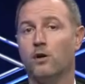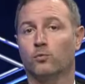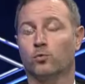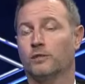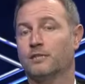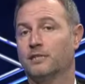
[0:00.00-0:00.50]

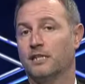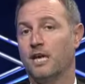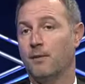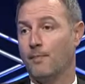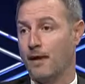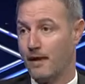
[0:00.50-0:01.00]
tutti
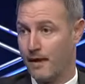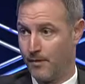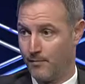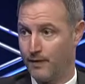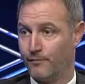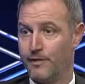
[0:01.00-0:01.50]
insieme, e
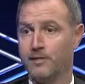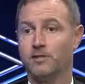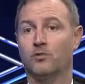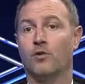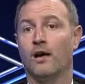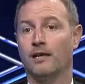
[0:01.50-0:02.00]
mi
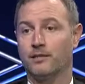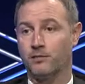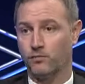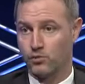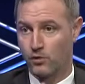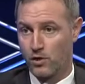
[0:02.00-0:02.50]
riferisco alle
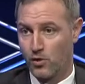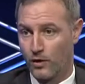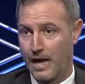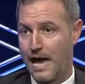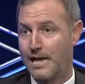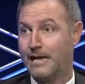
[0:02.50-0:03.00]
istituzioni
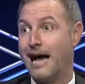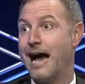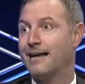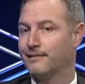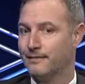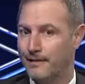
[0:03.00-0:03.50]
locali,
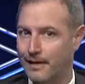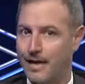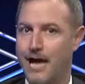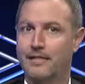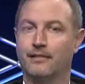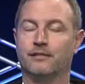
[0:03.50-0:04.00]
ai
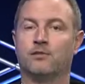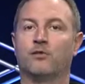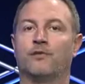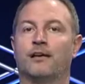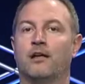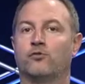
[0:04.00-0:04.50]
sindacati che devono
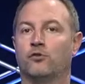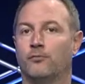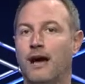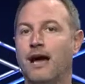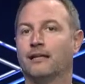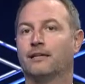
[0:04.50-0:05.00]
fare la loro
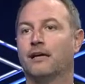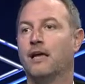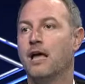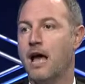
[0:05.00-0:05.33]
parte,